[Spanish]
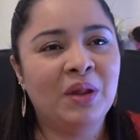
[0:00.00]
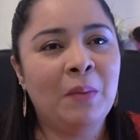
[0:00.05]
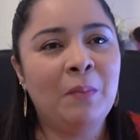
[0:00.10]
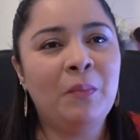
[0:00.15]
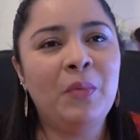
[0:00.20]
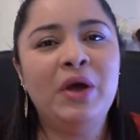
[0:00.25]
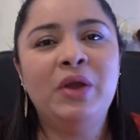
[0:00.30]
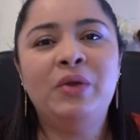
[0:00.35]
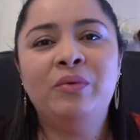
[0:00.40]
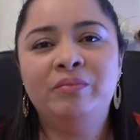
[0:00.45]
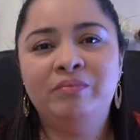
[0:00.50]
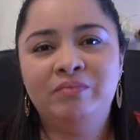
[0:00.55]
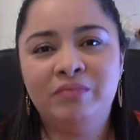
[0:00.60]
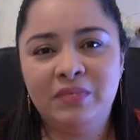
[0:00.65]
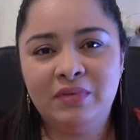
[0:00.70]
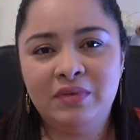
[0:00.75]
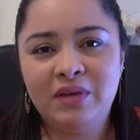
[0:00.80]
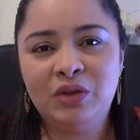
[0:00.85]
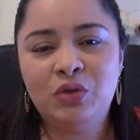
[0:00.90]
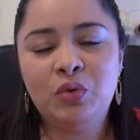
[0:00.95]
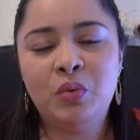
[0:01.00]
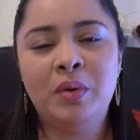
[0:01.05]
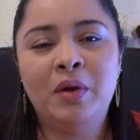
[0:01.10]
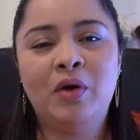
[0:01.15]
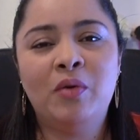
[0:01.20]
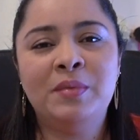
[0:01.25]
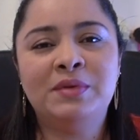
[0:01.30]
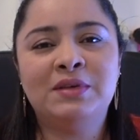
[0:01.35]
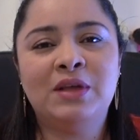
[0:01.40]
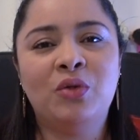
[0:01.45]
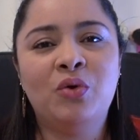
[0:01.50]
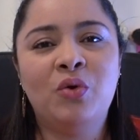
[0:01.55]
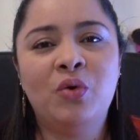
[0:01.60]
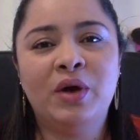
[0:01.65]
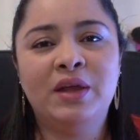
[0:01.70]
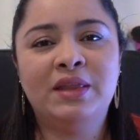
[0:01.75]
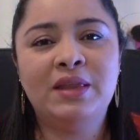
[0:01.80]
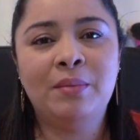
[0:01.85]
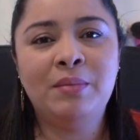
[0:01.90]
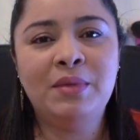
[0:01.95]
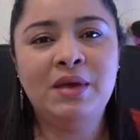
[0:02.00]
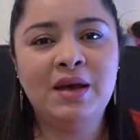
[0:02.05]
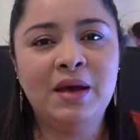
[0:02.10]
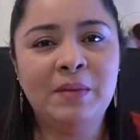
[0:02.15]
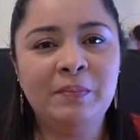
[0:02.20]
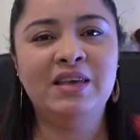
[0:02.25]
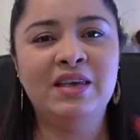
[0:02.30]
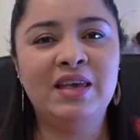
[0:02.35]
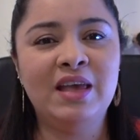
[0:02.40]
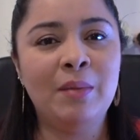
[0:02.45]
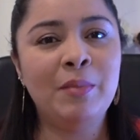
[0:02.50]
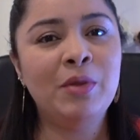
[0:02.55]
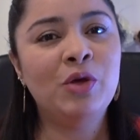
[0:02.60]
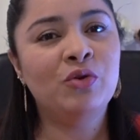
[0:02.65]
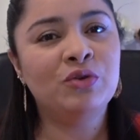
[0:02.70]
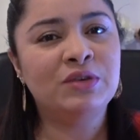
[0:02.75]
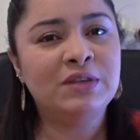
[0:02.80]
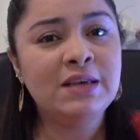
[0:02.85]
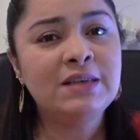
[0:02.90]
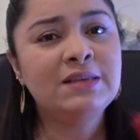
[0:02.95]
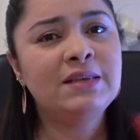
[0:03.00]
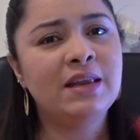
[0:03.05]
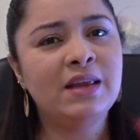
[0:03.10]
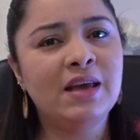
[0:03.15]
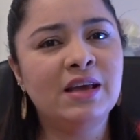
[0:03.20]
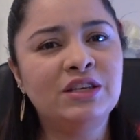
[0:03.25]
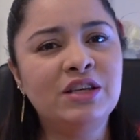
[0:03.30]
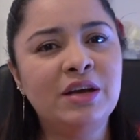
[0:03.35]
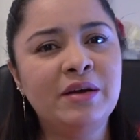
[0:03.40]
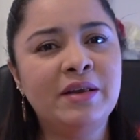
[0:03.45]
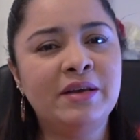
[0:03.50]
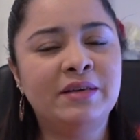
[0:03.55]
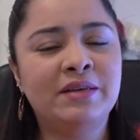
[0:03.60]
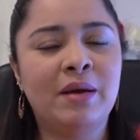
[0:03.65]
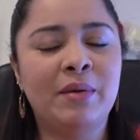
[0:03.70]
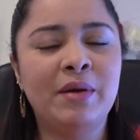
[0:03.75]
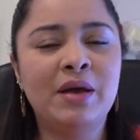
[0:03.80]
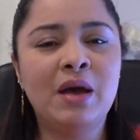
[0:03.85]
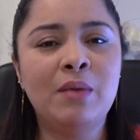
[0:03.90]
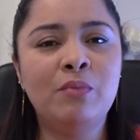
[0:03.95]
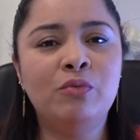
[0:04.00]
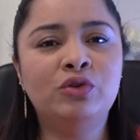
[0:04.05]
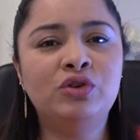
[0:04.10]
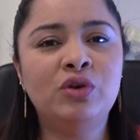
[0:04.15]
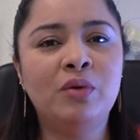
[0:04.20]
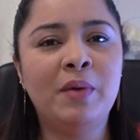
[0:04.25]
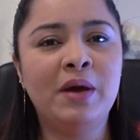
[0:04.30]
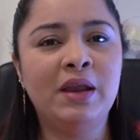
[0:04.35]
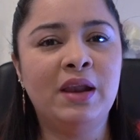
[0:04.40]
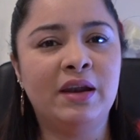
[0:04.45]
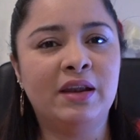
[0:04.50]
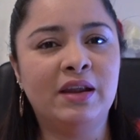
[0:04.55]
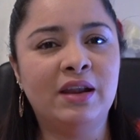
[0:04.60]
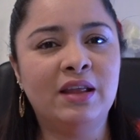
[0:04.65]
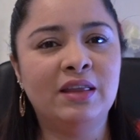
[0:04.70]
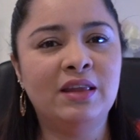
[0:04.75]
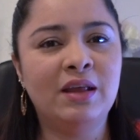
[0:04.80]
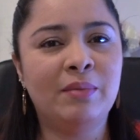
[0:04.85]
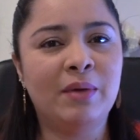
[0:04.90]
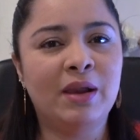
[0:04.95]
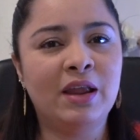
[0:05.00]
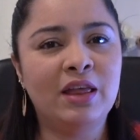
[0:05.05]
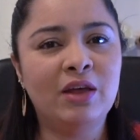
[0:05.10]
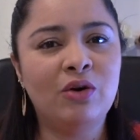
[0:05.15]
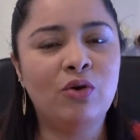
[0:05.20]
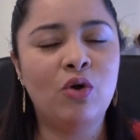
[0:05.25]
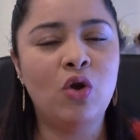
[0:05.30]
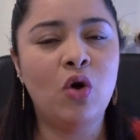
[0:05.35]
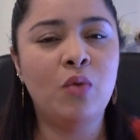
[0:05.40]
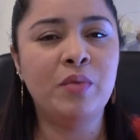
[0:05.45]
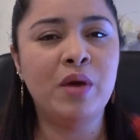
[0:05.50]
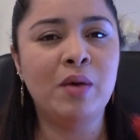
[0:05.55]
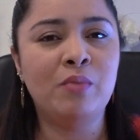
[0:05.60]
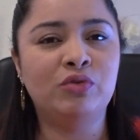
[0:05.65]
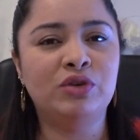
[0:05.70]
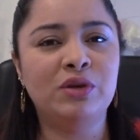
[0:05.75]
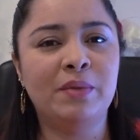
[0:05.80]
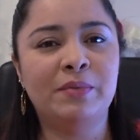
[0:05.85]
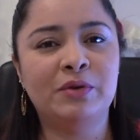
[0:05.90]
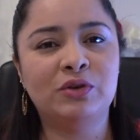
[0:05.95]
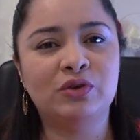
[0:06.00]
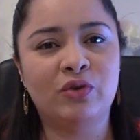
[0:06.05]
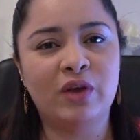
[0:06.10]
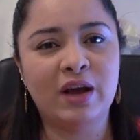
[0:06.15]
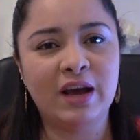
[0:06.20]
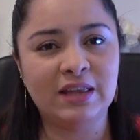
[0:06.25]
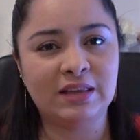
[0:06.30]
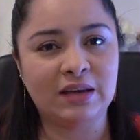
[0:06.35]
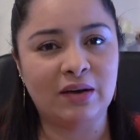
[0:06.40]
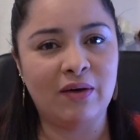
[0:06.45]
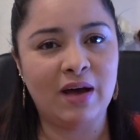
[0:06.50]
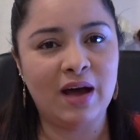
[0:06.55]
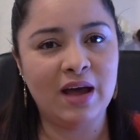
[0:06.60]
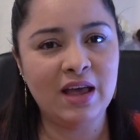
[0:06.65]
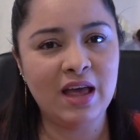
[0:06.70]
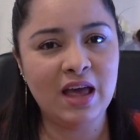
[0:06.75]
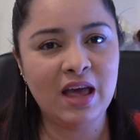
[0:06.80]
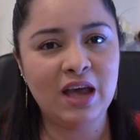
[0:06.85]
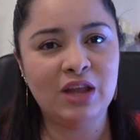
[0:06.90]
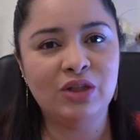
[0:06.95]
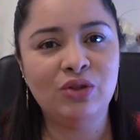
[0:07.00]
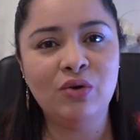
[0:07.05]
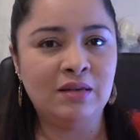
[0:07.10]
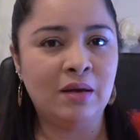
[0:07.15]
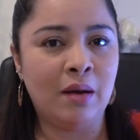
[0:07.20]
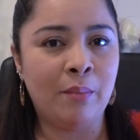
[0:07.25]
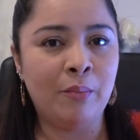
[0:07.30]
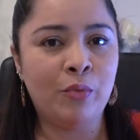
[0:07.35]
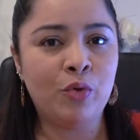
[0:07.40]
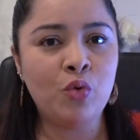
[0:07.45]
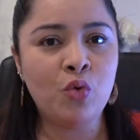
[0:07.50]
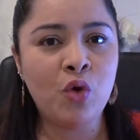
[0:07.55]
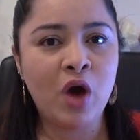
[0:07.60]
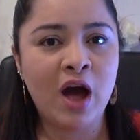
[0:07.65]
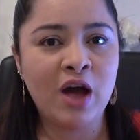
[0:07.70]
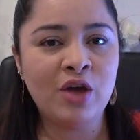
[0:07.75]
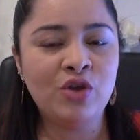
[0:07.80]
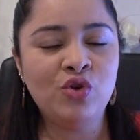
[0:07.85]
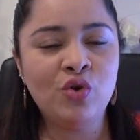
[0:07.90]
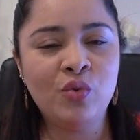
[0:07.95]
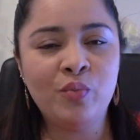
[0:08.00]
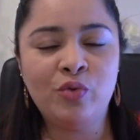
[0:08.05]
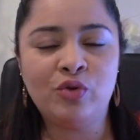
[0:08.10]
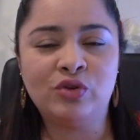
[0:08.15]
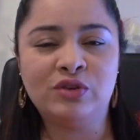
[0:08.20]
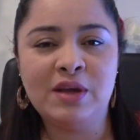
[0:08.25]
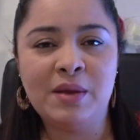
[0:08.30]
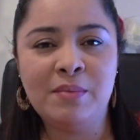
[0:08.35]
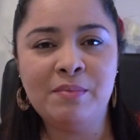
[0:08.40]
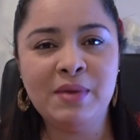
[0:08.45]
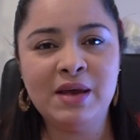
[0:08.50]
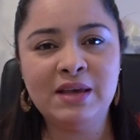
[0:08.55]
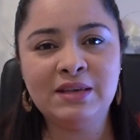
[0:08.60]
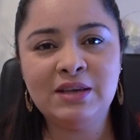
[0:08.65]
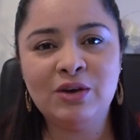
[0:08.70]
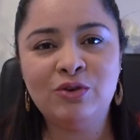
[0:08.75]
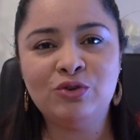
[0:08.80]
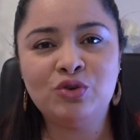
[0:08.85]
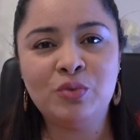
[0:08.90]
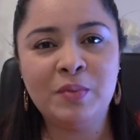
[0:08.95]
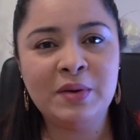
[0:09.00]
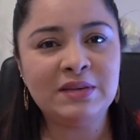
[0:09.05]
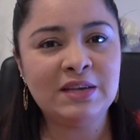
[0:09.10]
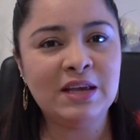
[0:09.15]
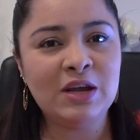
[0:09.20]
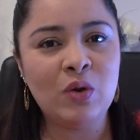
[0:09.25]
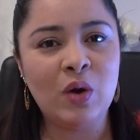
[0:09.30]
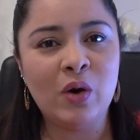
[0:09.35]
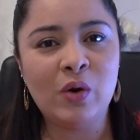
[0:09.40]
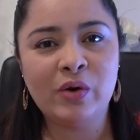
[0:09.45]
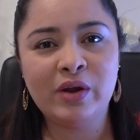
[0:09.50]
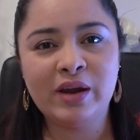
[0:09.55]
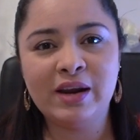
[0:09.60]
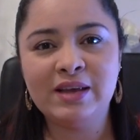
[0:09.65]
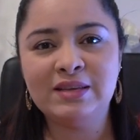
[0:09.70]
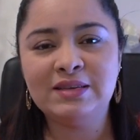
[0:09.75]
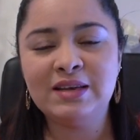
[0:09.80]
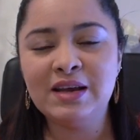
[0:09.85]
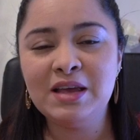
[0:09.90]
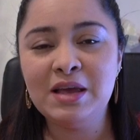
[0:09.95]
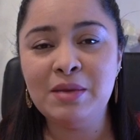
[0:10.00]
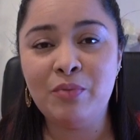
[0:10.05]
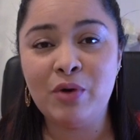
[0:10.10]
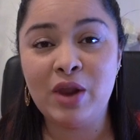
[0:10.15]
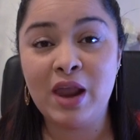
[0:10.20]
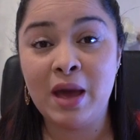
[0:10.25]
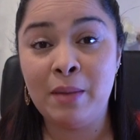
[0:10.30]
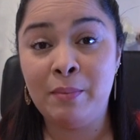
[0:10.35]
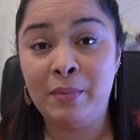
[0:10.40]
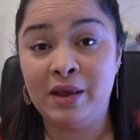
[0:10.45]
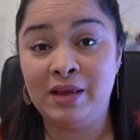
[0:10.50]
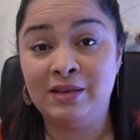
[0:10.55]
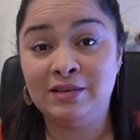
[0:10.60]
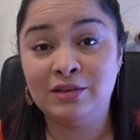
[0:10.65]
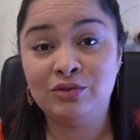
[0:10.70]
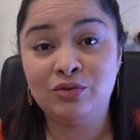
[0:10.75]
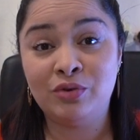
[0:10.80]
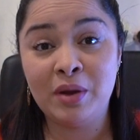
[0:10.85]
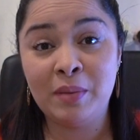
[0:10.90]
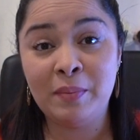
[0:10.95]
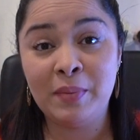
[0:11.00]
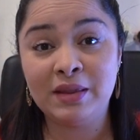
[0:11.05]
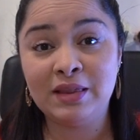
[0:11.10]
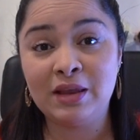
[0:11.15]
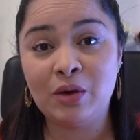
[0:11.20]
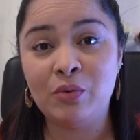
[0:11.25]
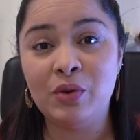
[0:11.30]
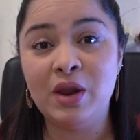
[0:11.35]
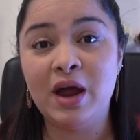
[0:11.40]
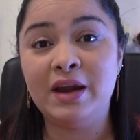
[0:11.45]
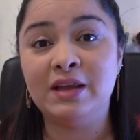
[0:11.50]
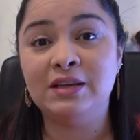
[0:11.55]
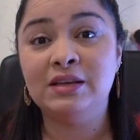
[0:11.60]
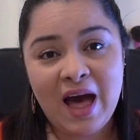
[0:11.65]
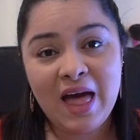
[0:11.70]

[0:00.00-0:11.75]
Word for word: Bueno, estuve comenzando con esta amiga y ella me dijo, sí, sería chévere, sabes que muchos bailarinas del Ballet de Colombia y muchas personas que trabajan en esto, se van por un año, por seis meses, ocho meses y luego regresan y pues las experiencias son espectaculares.